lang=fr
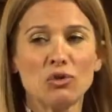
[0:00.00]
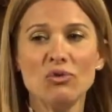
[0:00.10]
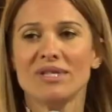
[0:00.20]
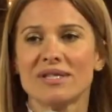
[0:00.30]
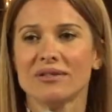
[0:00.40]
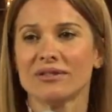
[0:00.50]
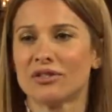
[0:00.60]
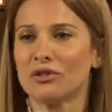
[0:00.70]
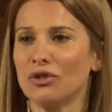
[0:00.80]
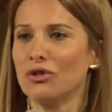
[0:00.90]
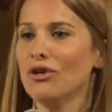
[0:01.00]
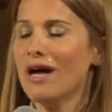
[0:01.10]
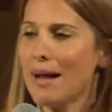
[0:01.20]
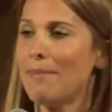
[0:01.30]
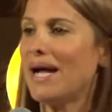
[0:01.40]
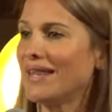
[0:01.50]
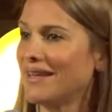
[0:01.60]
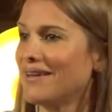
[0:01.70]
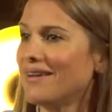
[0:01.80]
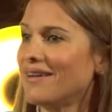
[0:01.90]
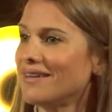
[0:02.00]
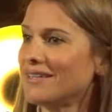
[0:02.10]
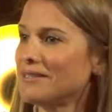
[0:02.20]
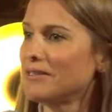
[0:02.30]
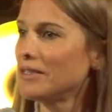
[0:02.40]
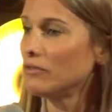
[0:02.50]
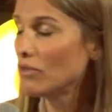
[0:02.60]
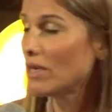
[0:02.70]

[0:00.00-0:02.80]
cuisante de Aman. Vous vous